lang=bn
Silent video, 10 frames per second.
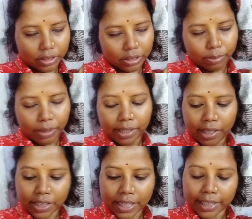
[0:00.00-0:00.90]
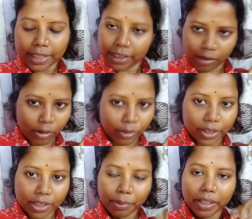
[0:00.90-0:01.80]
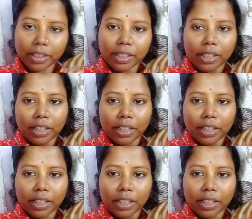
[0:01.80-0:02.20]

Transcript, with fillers: সে তো ফেলে দেওয়া যায় না খাওয়া হয়ে যাবে